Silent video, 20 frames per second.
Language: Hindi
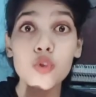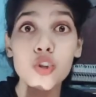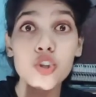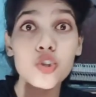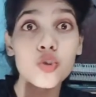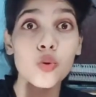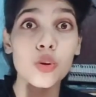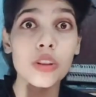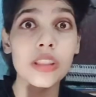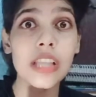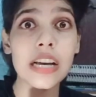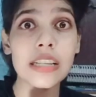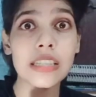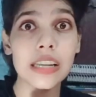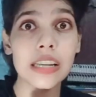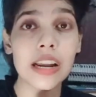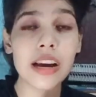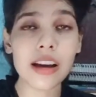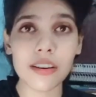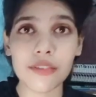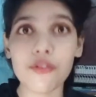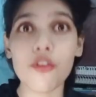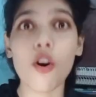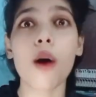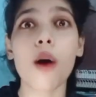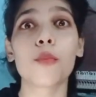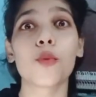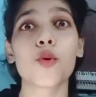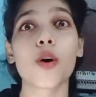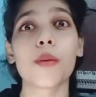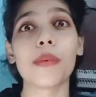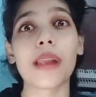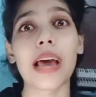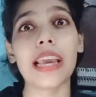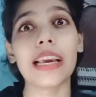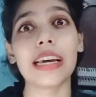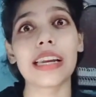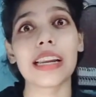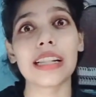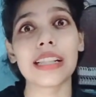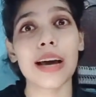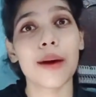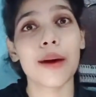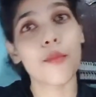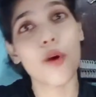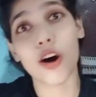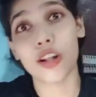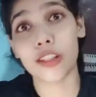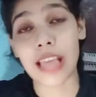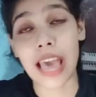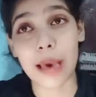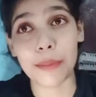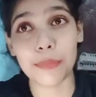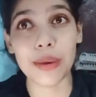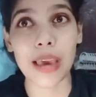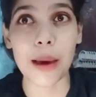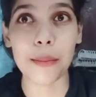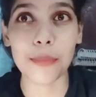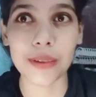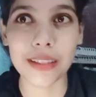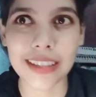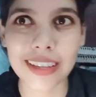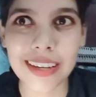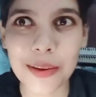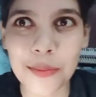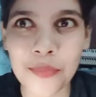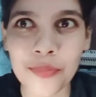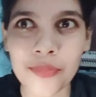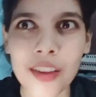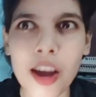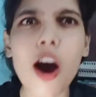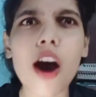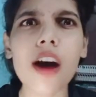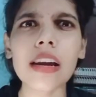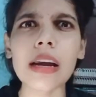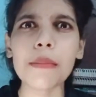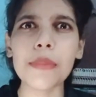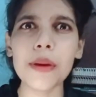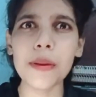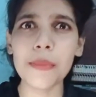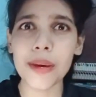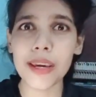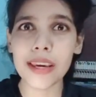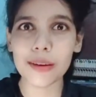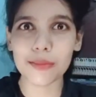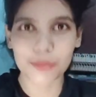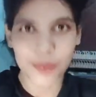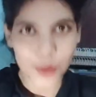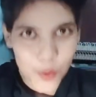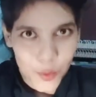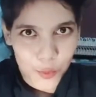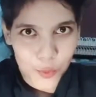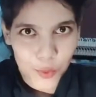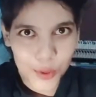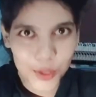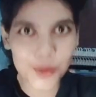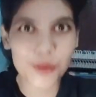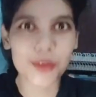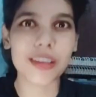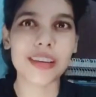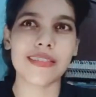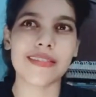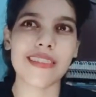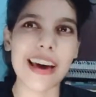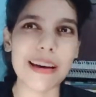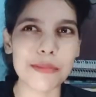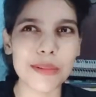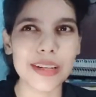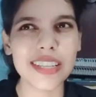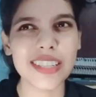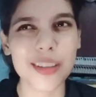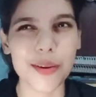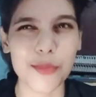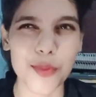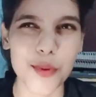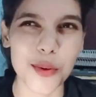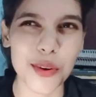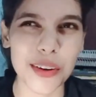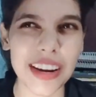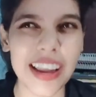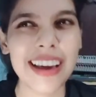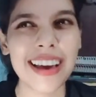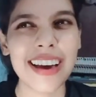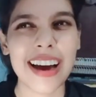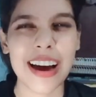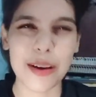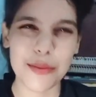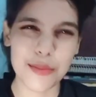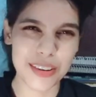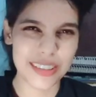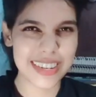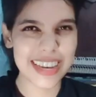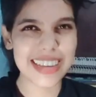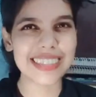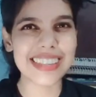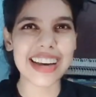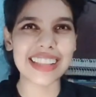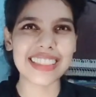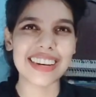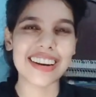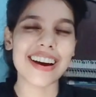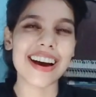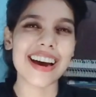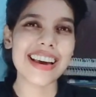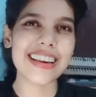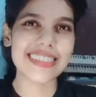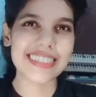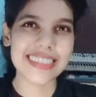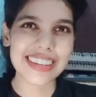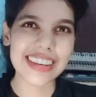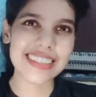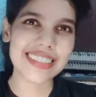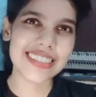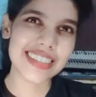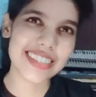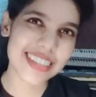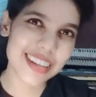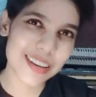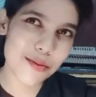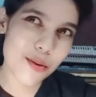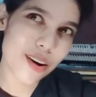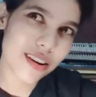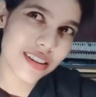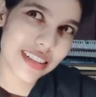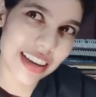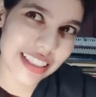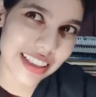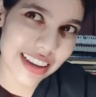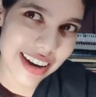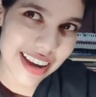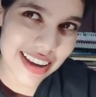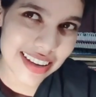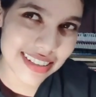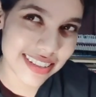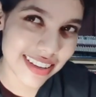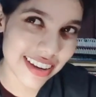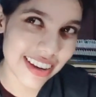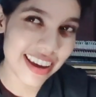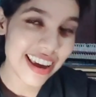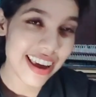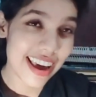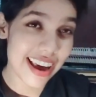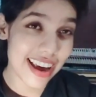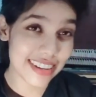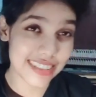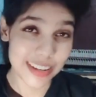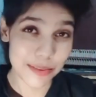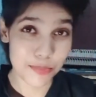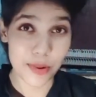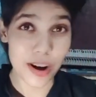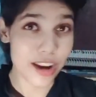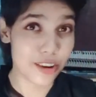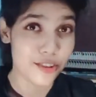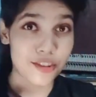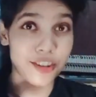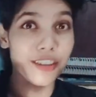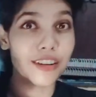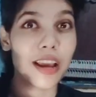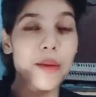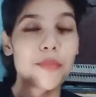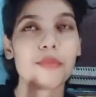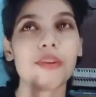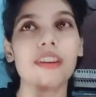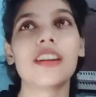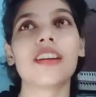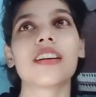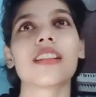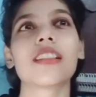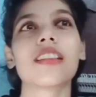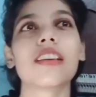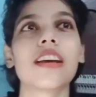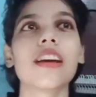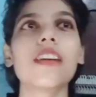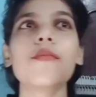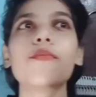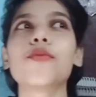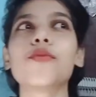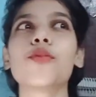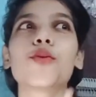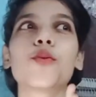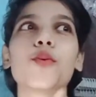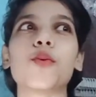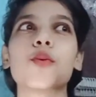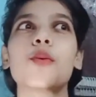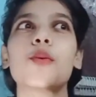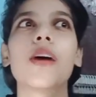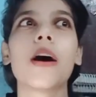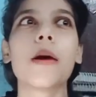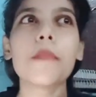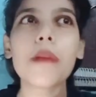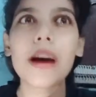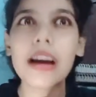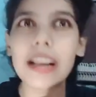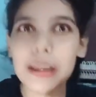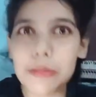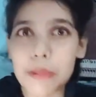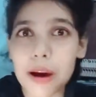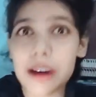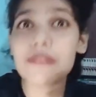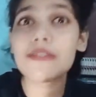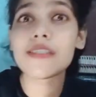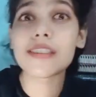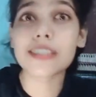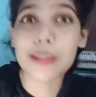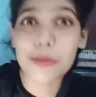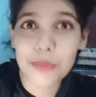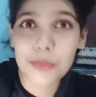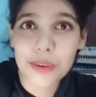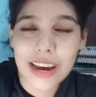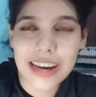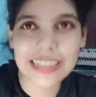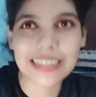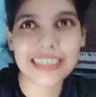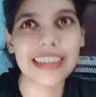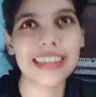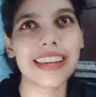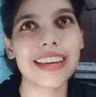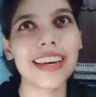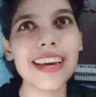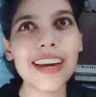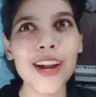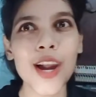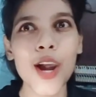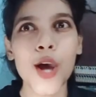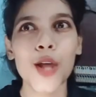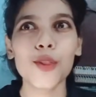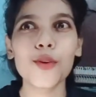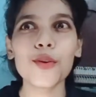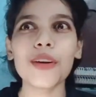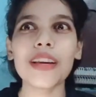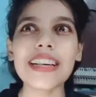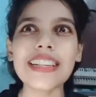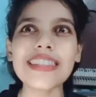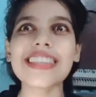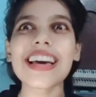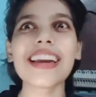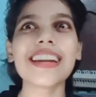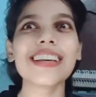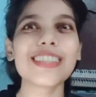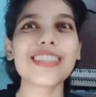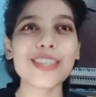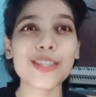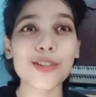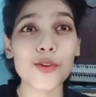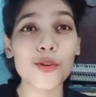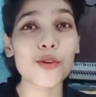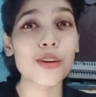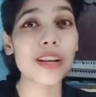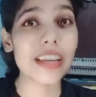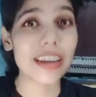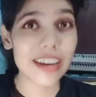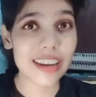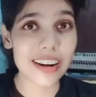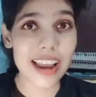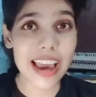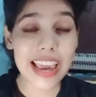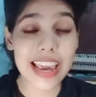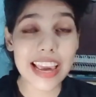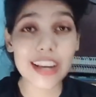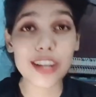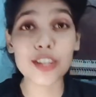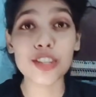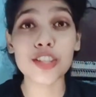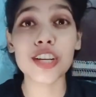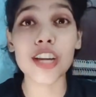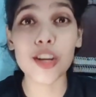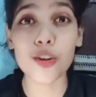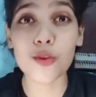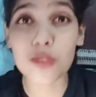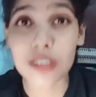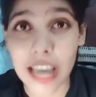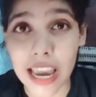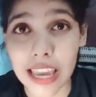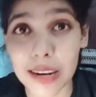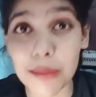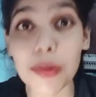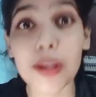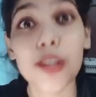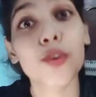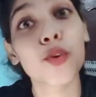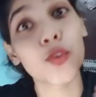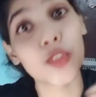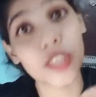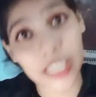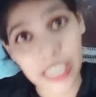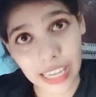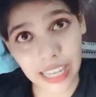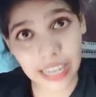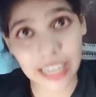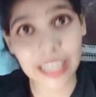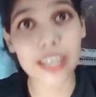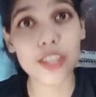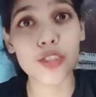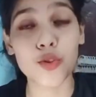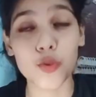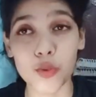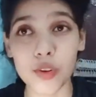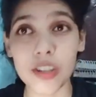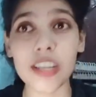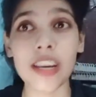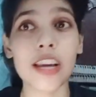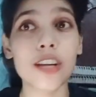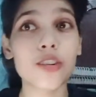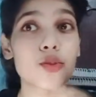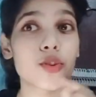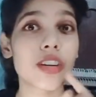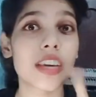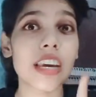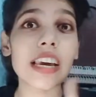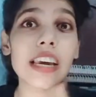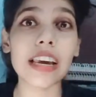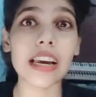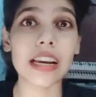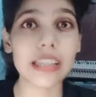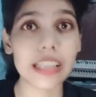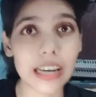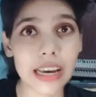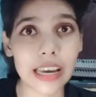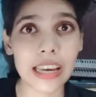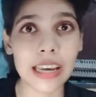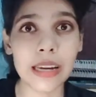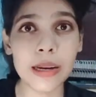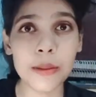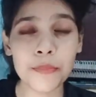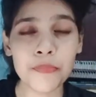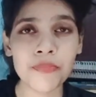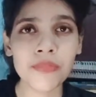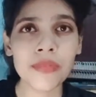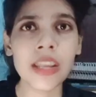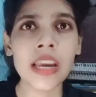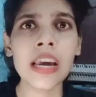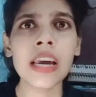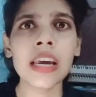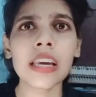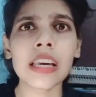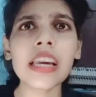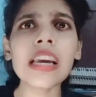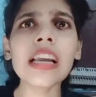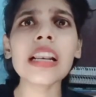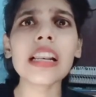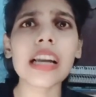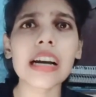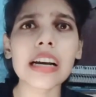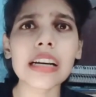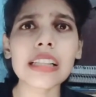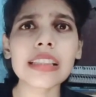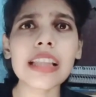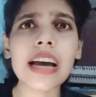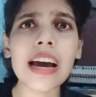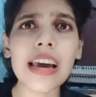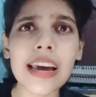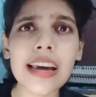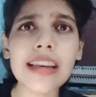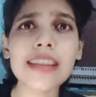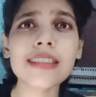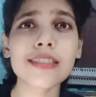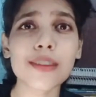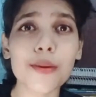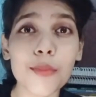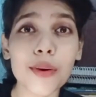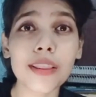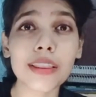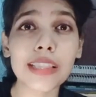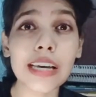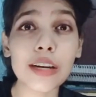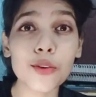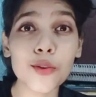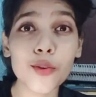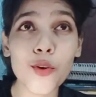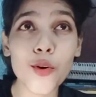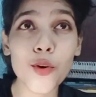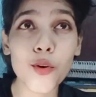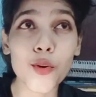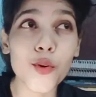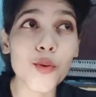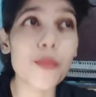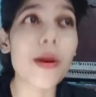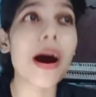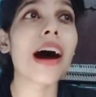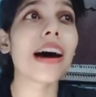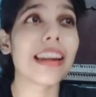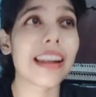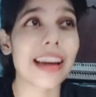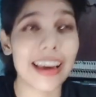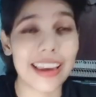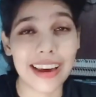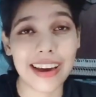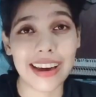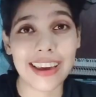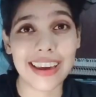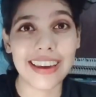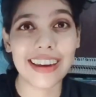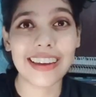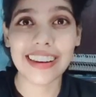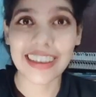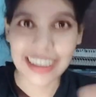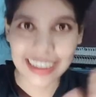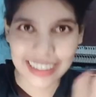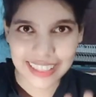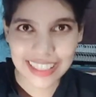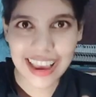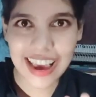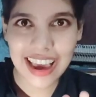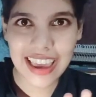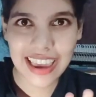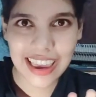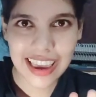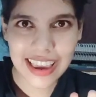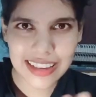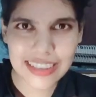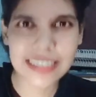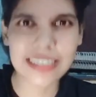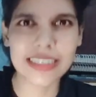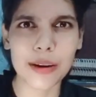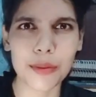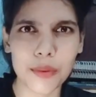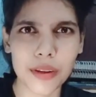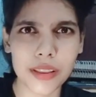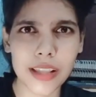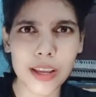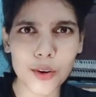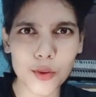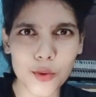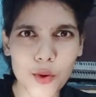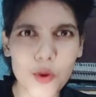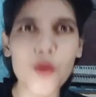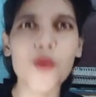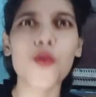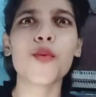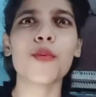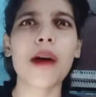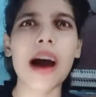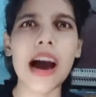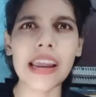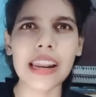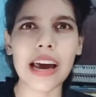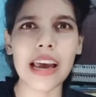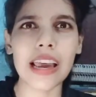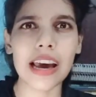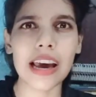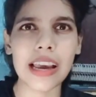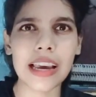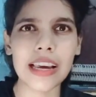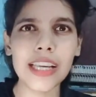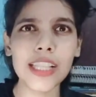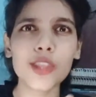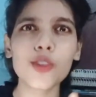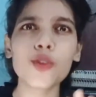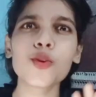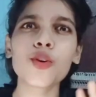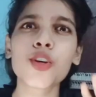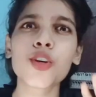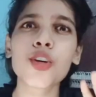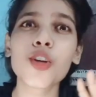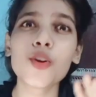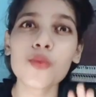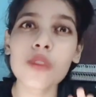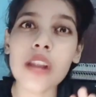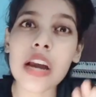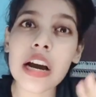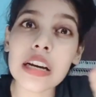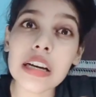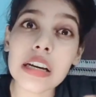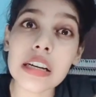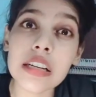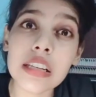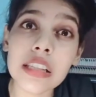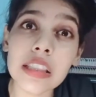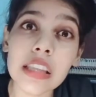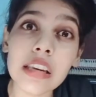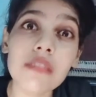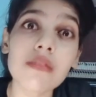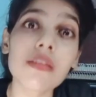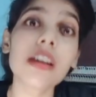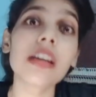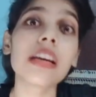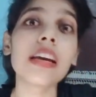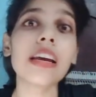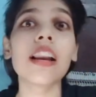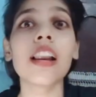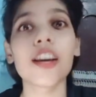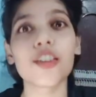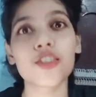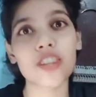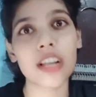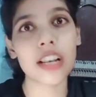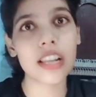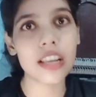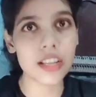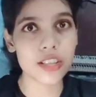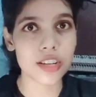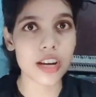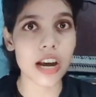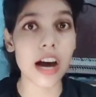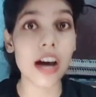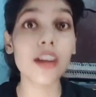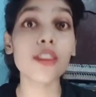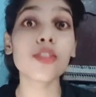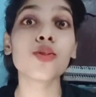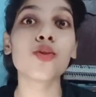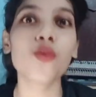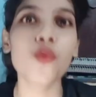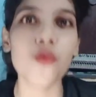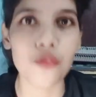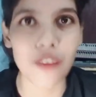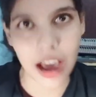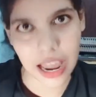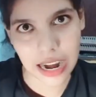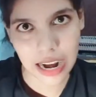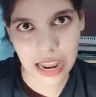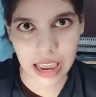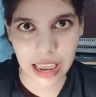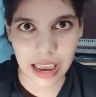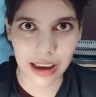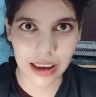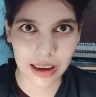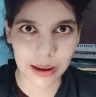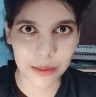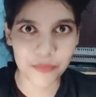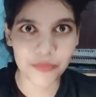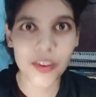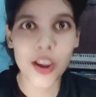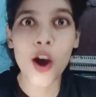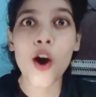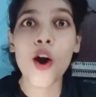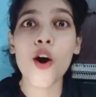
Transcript: ऐसे उत्सुकता से ना फॉर्म को अप्लाई करा था बहुत हैप्पी हैप्पी थी और अभी भी हूँ क्योंकि फैमिली सपोर्ट हमेशा साथ रहा है इसलिए चीज़ें बहुत ज़्यादा ना ऐसे ऐसे प्रेशर टाइप नहीं लगती है तो हम अगले बार फिर से प्रयास करेंगे तो इन सारी चीज़ों को लेकर ना एक शेर व शायरी मैंने खुद के लिए चुनी है जो ये कहता है कि लगता है समंदर को घुमान आया है लगता है इस समंदर को घुमान आया है तो क्यों ना कश्ती वहीं ले चले जहां तूफान आया है